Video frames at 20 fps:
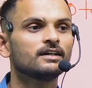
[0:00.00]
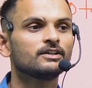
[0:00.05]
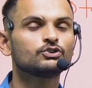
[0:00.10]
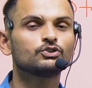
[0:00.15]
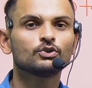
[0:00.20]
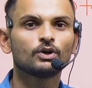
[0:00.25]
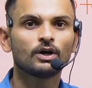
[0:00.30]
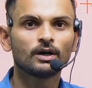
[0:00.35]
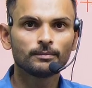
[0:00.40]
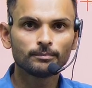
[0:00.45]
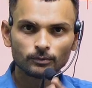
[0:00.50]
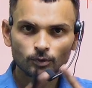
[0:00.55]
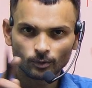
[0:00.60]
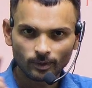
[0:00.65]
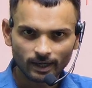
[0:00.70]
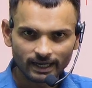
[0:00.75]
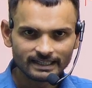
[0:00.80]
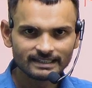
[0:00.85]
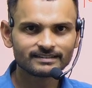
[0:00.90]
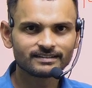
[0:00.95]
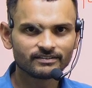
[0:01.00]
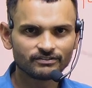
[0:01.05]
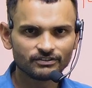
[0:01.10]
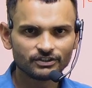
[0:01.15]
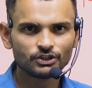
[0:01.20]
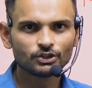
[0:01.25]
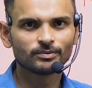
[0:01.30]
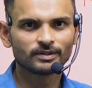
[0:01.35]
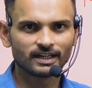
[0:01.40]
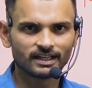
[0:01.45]
जो हम मोबाइल से
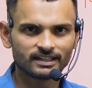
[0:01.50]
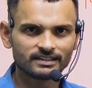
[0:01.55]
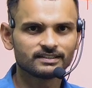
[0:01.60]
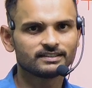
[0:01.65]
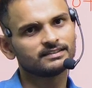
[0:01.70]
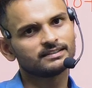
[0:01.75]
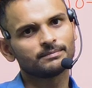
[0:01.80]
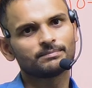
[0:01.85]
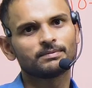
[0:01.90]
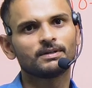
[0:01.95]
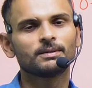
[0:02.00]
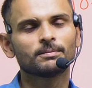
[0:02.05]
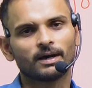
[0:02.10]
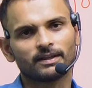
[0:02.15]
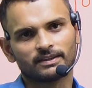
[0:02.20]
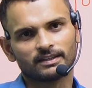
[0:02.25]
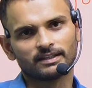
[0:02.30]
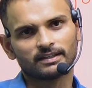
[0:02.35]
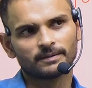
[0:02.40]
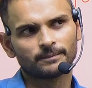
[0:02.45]
वीडियो बनाते थे तब की बात है